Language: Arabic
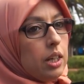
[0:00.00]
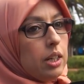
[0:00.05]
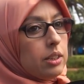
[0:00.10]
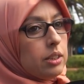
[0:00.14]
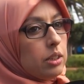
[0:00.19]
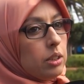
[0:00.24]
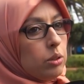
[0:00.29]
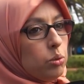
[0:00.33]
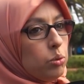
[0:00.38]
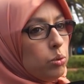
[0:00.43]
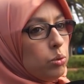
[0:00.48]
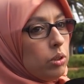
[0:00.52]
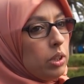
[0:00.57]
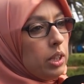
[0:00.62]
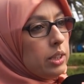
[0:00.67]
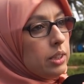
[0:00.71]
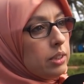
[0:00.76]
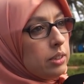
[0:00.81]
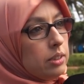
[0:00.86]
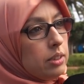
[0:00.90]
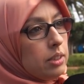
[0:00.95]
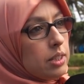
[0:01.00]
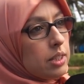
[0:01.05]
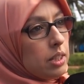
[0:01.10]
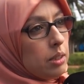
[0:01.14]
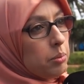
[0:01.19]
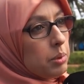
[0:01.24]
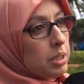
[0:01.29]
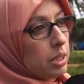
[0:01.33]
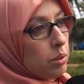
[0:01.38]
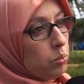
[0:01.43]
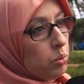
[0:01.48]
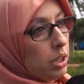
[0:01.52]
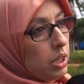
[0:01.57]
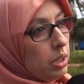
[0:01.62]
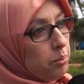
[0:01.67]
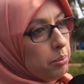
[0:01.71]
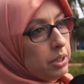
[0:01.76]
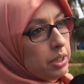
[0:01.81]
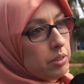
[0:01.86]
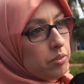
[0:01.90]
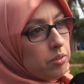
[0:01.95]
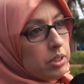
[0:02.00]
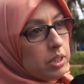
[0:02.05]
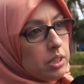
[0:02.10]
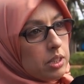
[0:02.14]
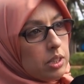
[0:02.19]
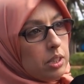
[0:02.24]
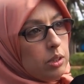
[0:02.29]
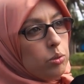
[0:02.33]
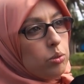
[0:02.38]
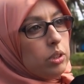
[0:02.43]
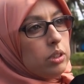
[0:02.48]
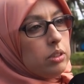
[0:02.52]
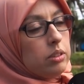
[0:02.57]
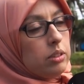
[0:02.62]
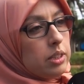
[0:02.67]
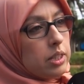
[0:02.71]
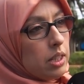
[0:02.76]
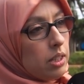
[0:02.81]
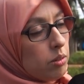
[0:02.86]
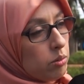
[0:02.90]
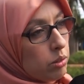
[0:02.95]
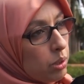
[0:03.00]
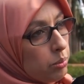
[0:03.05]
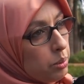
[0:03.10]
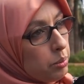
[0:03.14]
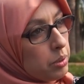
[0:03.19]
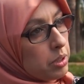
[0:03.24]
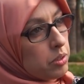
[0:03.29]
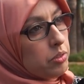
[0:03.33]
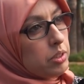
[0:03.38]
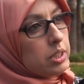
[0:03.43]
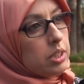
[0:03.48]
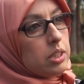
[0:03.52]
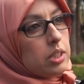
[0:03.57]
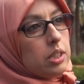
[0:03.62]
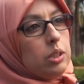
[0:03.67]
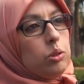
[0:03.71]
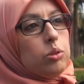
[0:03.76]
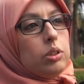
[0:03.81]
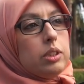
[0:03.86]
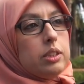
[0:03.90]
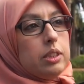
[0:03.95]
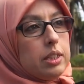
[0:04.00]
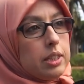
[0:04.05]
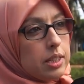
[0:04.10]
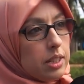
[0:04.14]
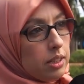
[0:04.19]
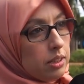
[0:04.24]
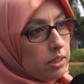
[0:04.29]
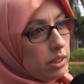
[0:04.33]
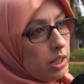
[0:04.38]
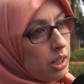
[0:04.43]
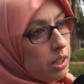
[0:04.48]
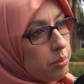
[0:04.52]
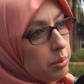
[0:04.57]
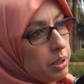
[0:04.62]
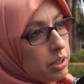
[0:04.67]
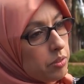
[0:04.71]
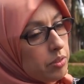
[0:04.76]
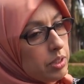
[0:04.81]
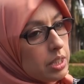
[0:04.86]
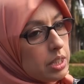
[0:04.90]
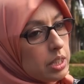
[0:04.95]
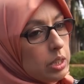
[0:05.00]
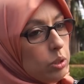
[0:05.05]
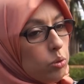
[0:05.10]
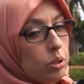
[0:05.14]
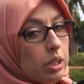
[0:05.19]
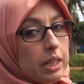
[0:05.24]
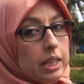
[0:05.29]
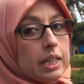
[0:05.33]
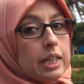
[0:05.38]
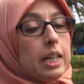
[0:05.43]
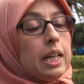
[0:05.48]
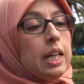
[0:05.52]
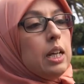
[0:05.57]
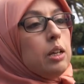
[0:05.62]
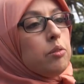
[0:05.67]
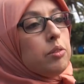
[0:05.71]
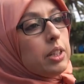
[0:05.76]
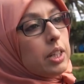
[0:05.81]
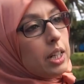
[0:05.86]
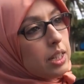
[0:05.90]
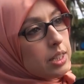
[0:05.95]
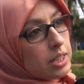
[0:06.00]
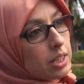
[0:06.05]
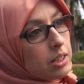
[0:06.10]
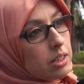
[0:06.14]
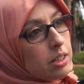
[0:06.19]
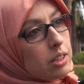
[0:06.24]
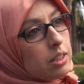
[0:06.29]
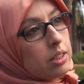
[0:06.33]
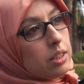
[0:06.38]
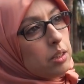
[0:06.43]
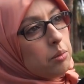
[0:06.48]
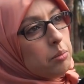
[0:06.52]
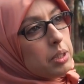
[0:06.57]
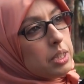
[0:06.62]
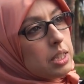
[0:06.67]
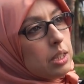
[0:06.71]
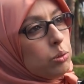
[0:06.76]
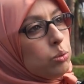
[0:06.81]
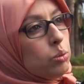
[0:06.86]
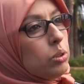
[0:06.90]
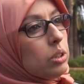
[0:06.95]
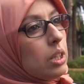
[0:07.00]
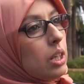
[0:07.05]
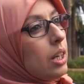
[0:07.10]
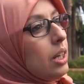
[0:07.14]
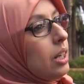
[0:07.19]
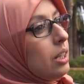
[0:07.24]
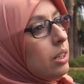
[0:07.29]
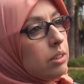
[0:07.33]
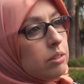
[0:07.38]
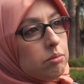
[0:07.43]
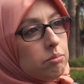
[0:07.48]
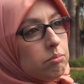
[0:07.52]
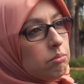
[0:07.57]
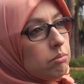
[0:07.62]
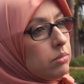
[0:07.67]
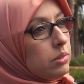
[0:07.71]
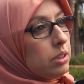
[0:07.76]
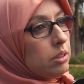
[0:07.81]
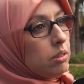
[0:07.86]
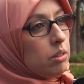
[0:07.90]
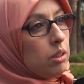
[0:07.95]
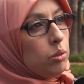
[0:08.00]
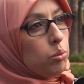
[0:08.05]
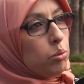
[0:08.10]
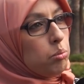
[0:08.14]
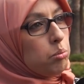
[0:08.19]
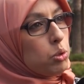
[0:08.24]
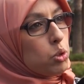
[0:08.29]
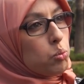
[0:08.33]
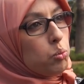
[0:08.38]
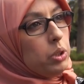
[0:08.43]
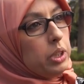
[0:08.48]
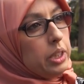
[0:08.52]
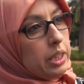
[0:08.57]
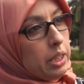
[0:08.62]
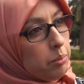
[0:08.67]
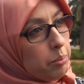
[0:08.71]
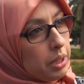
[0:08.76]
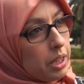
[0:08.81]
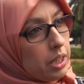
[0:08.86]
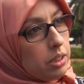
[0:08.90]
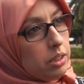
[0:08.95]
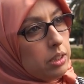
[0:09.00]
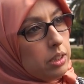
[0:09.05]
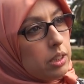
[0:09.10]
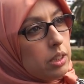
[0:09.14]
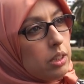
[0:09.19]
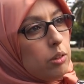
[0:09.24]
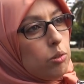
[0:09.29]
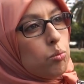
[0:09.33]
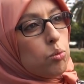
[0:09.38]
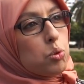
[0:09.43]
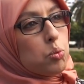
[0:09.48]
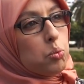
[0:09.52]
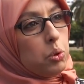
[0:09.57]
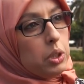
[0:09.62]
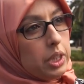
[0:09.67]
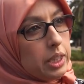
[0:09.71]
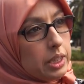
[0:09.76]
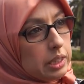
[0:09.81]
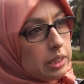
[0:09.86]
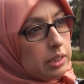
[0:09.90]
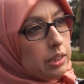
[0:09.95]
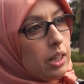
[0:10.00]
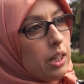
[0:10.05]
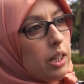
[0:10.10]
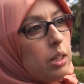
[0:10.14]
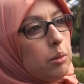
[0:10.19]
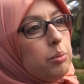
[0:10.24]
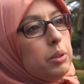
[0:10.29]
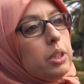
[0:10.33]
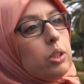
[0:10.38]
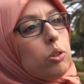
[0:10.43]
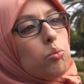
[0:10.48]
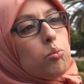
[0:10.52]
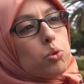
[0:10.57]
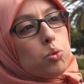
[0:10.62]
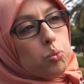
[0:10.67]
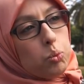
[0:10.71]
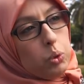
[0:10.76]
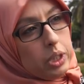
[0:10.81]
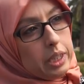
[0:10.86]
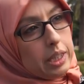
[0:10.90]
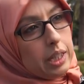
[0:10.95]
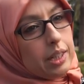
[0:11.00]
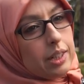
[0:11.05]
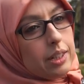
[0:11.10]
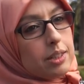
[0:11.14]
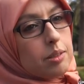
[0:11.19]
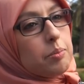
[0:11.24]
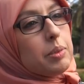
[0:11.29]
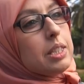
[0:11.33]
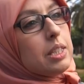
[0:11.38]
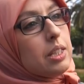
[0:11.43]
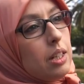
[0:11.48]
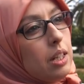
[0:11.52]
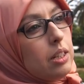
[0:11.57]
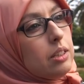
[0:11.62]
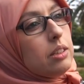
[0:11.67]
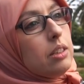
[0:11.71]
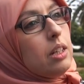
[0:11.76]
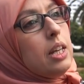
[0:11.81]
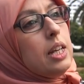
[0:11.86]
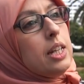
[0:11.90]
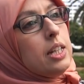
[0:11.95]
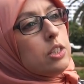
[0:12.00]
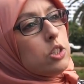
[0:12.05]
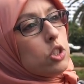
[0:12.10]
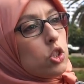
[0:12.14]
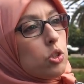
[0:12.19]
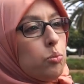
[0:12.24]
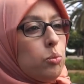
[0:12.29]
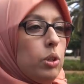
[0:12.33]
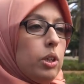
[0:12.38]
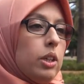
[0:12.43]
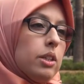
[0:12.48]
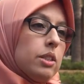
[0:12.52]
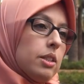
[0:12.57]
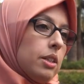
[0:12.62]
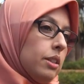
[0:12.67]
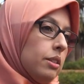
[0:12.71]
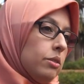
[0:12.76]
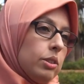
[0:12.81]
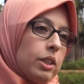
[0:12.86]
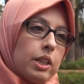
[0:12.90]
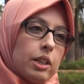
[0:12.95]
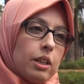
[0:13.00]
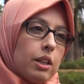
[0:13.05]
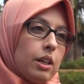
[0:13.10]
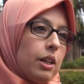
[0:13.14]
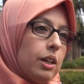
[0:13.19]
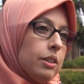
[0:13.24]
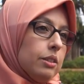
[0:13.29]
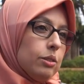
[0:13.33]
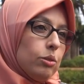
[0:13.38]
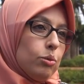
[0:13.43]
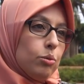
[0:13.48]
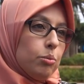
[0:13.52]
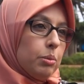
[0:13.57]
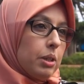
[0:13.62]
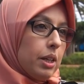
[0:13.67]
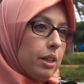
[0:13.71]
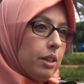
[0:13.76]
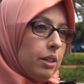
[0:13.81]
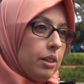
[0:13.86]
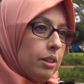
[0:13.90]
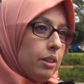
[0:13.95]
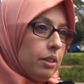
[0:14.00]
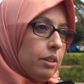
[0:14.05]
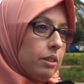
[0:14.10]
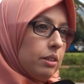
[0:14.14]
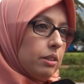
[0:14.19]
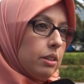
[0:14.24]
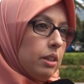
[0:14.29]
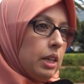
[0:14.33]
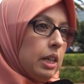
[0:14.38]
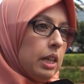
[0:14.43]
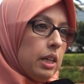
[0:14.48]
أنه عدد النساء مثلا محاميات في تزايد عدد النساء الطبيبات في تزايد عدد النساء النقابيات في تزايد لكن في رأس هذه التنظيمات هذو كتلقى أو المجموعات المهنية أو المجموعات النقابية أو المجموعات اللي كتمثل هذه التجمعات هذه كتلقى أنه المرأة